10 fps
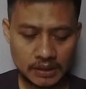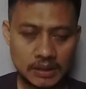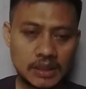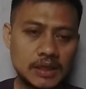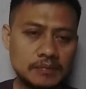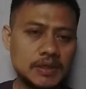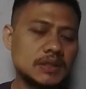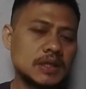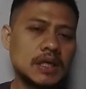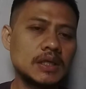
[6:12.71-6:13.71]
Nah gimana
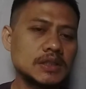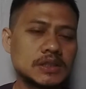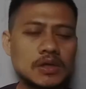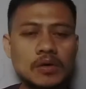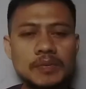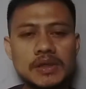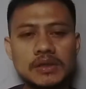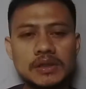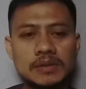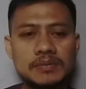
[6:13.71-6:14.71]
caranya si komedo
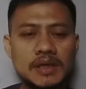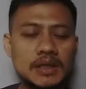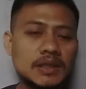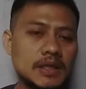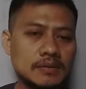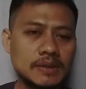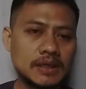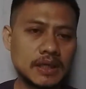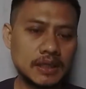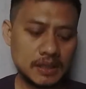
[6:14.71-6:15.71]
ini biar tidak
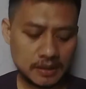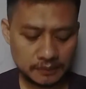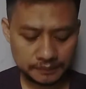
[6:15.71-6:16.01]
balik lagi ya